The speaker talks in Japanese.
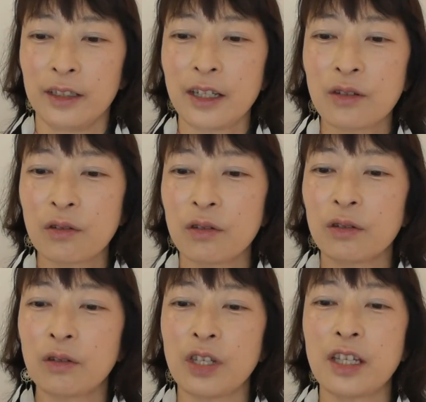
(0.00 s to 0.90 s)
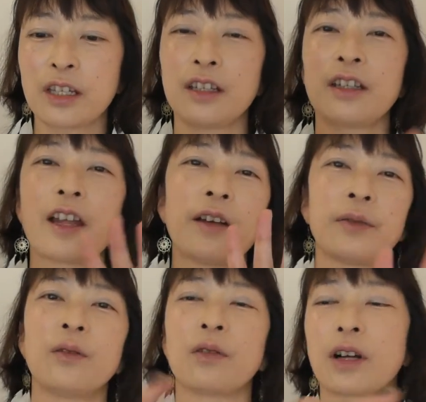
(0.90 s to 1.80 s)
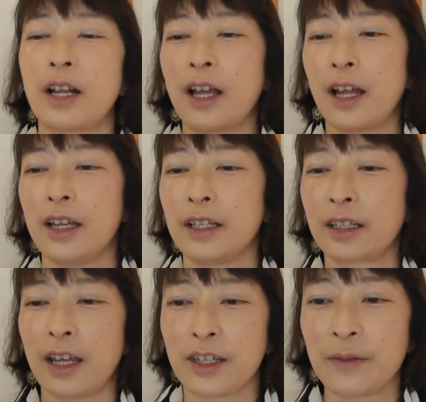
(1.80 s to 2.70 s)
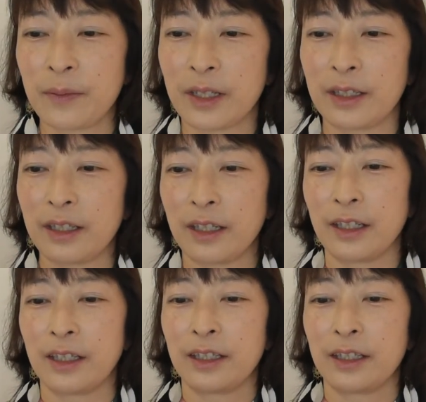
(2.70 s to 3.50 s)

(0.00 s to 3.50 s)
でそうすると一気に大富豪から大貧民に